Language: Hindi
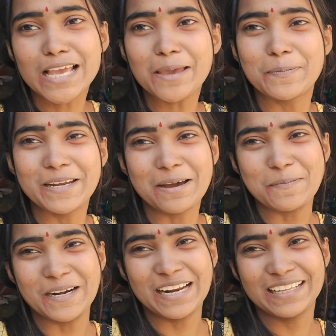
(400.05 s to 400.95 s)
चाय पीना
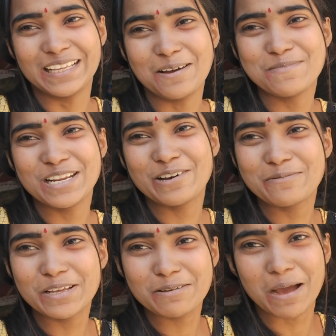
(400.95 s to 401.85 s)
पड़ रहा था मेरे और
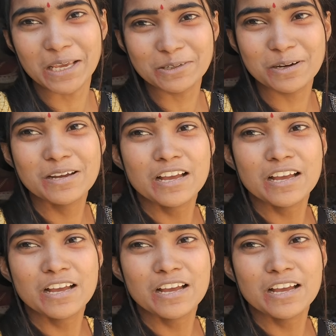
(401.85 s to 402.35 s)
मेरे भाई को